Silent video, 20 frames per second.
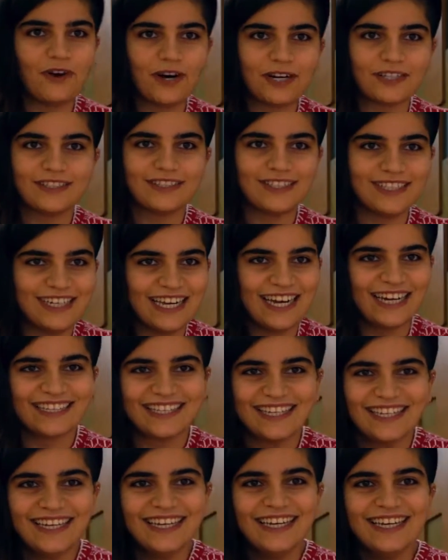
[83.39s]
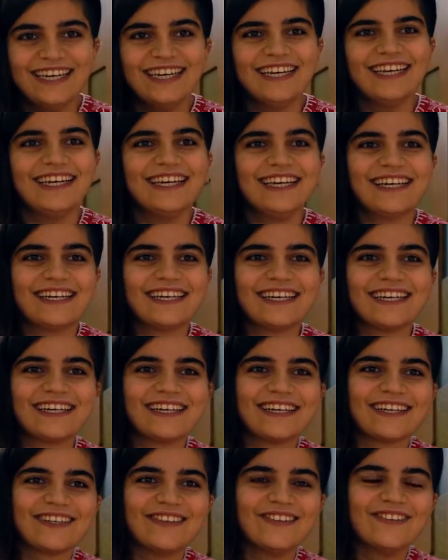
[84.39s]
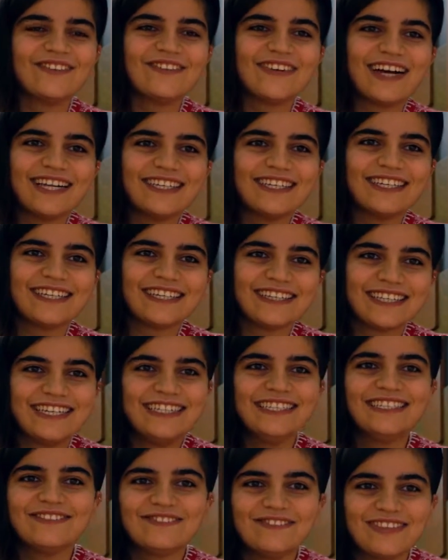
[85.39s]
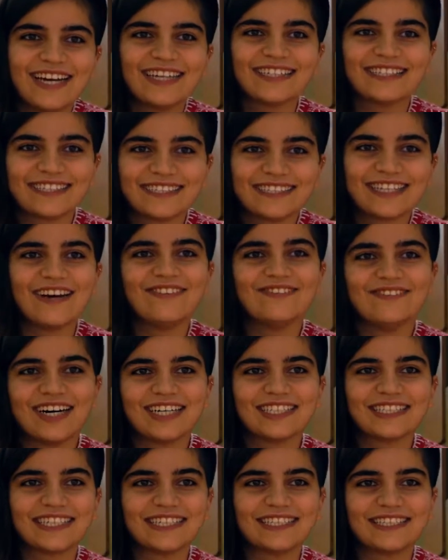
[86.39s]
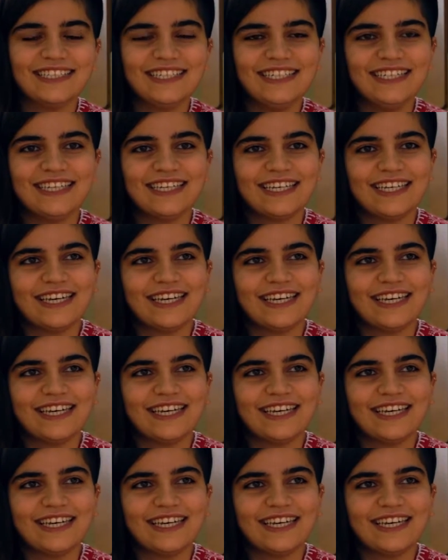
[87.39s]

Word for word: Farklı dillerde e, kültürel değişimlerden bahsettik.